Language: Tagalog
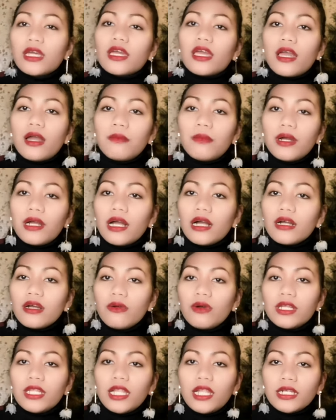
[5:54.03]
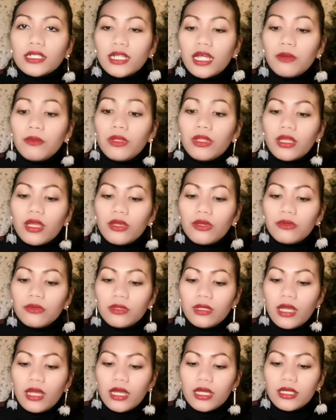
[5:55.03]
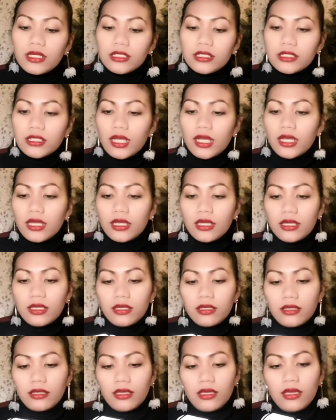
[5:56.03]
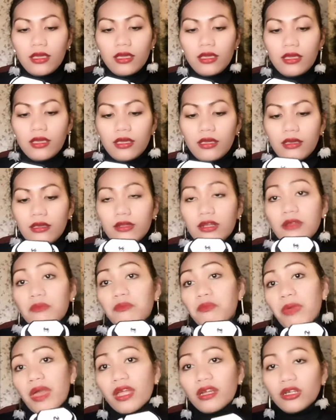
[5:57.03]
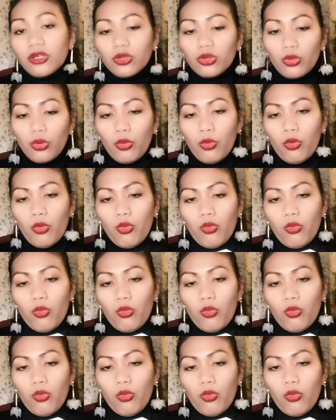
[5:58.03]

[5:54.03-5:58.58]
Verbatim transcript: Kaya ang magagawa lang namin ngayon guys ay i-repair to